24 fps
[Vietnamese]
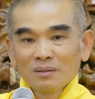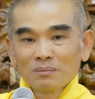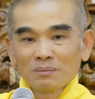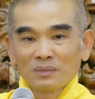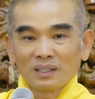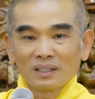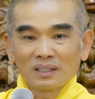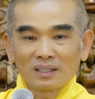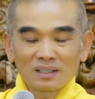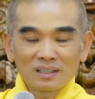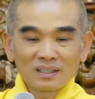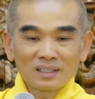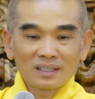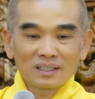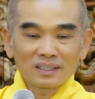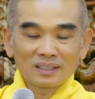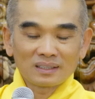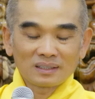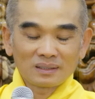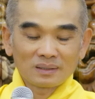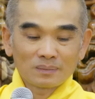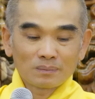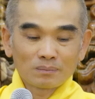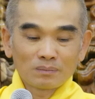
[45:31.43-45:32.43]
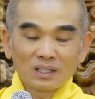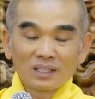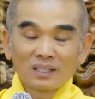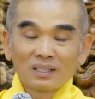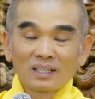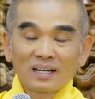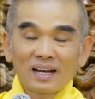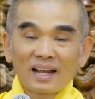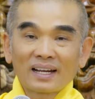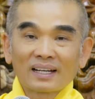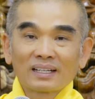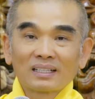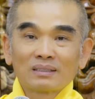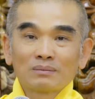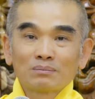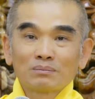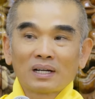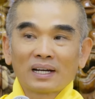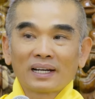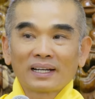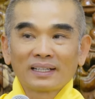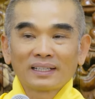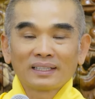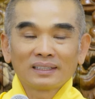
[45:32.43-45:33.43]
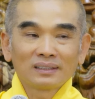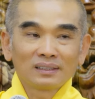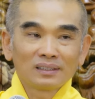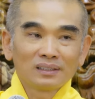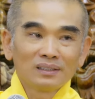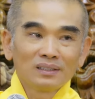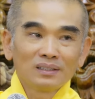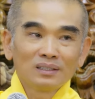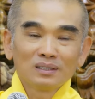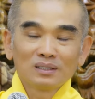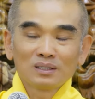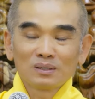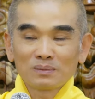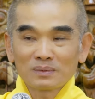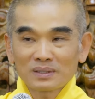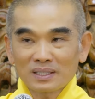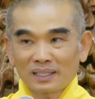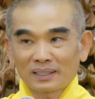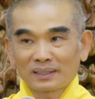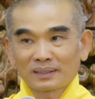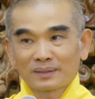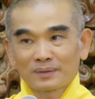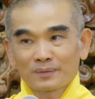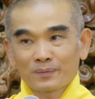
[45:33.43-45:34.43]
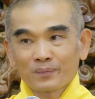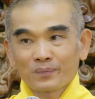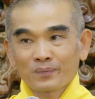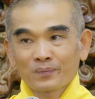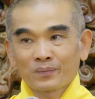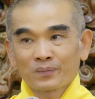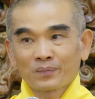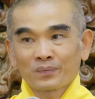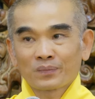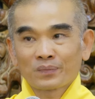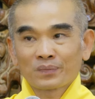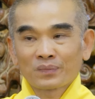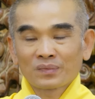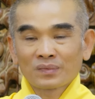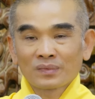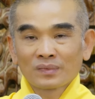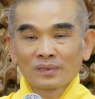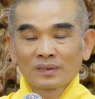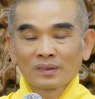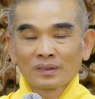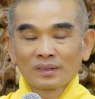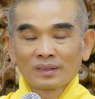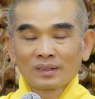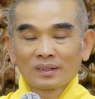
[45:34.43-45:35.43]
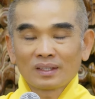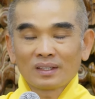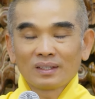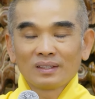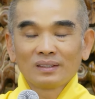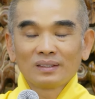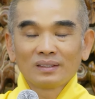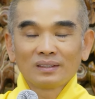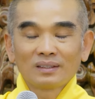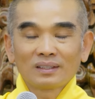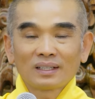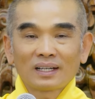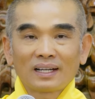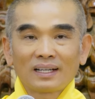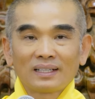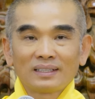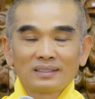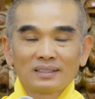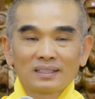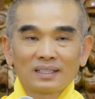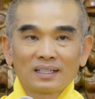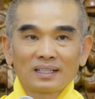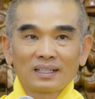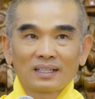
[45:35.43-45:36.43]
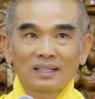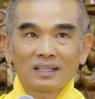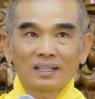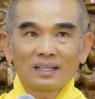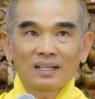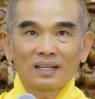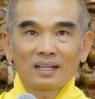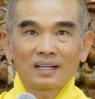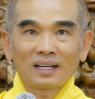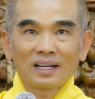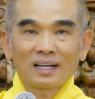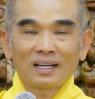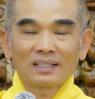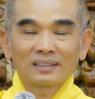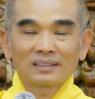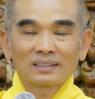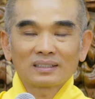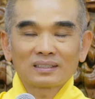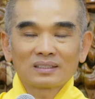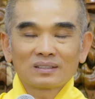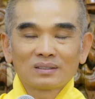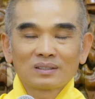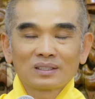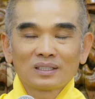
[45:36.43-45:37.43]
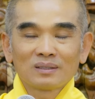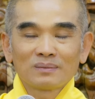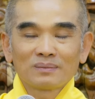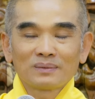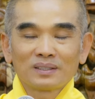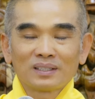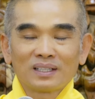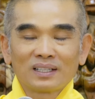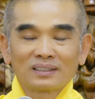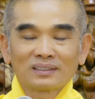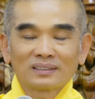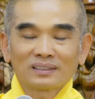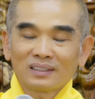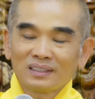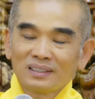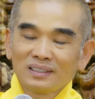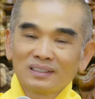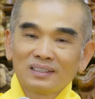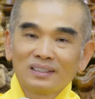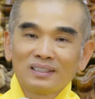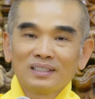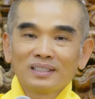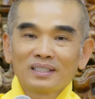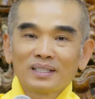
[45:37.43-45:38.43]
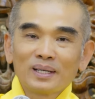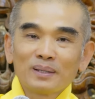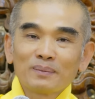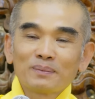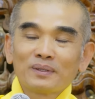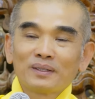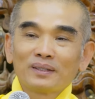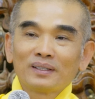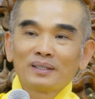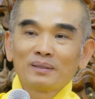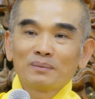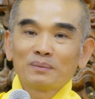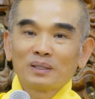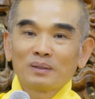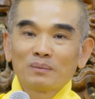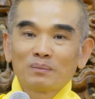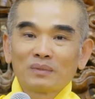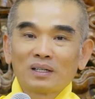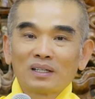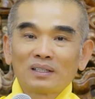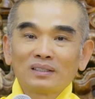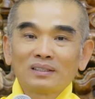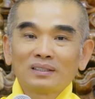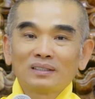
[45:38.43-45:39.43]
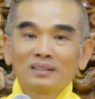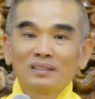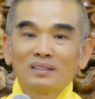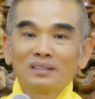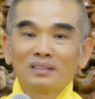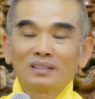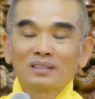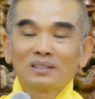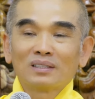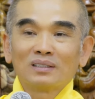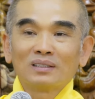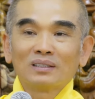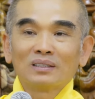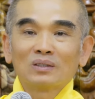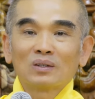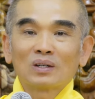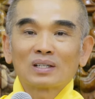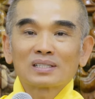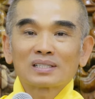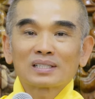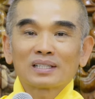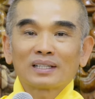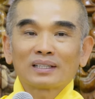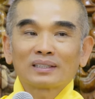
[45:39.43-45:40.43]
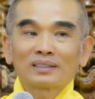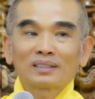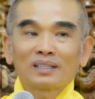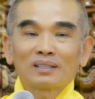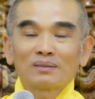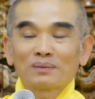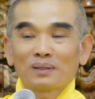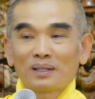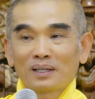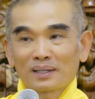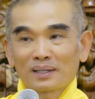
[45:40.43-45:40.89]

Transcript: Mình nói là mình đang mang cái tướng của chúng sanh thì tương lai là hàng hà sa số kiếp nữa, hàng tỷ tỷ kiếp nữa đi, mình mới được ngồi hoa sen thành